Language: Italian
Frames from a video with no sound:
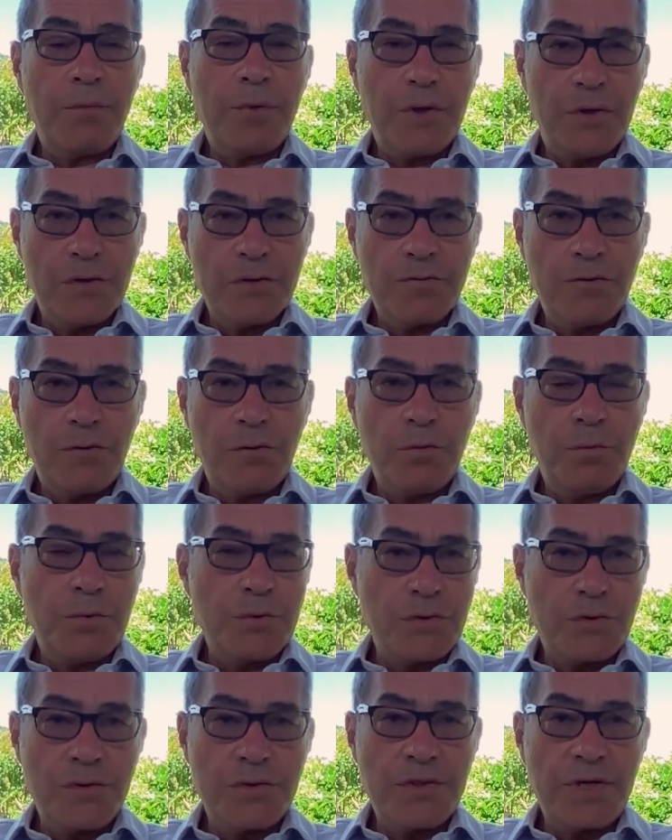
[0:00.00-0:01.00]
per lo sviluppo
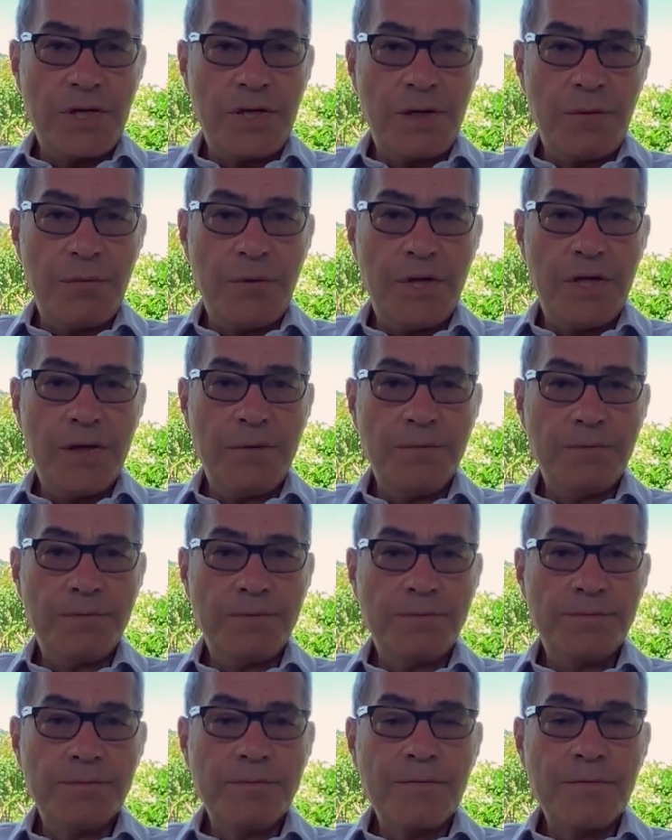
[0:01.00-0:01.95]
sostenibile.